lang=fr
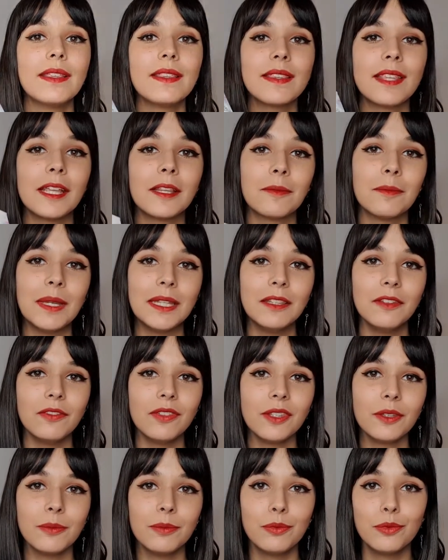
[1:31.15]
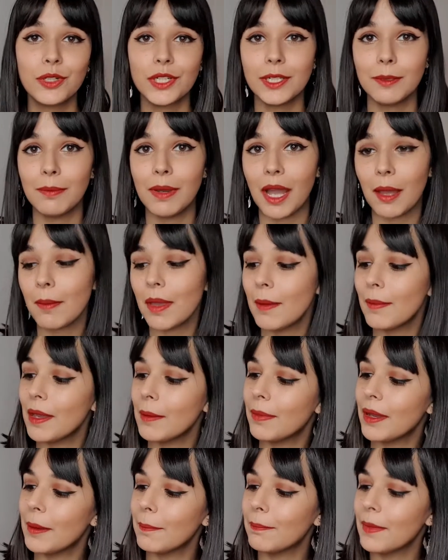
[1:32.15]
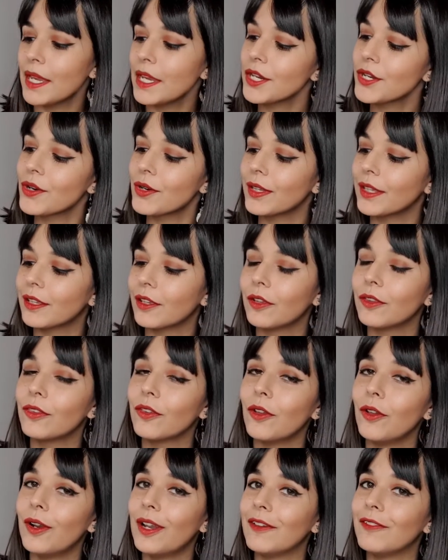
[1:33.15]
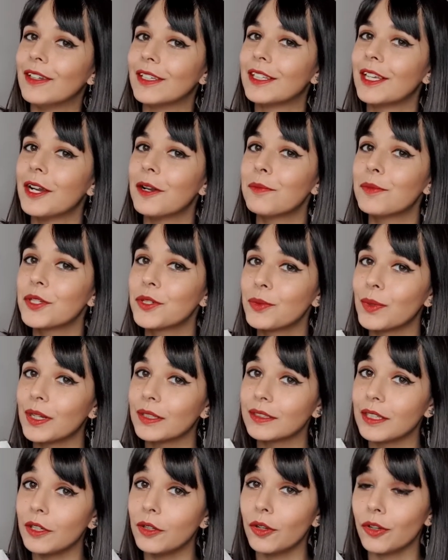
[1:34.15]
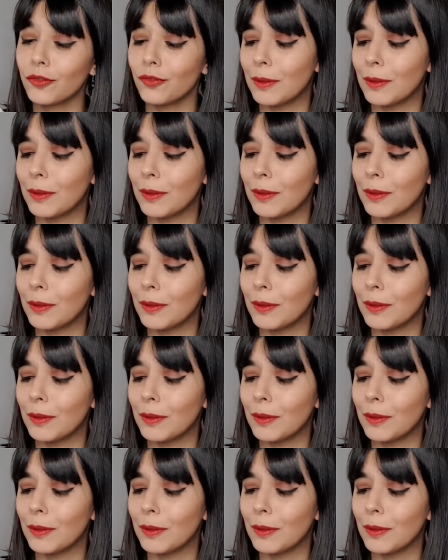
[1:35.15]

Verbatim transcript: cette magnifique bougie Barba Papa My Jolly Candle avec un bijou à l'intérieur.